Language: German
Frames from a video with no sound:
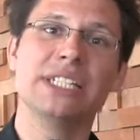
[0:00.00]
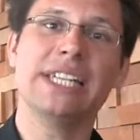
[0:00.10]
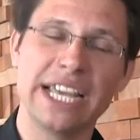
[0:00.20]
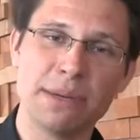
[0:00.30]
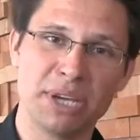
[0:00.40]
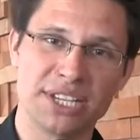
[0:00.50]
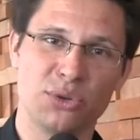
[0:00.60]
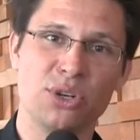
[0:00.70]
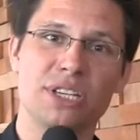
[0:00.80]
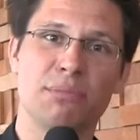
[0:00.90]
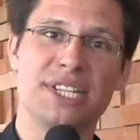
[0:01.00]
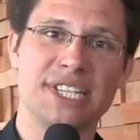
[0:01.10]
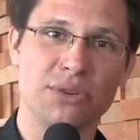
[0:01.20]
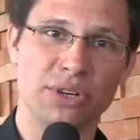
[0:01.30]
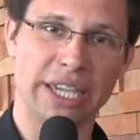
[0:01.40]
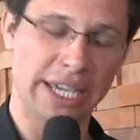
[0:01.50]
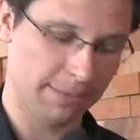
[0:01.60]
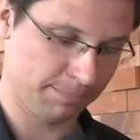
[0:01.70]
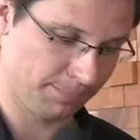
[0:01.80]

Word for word: in eine persönliche Beziehung gehen.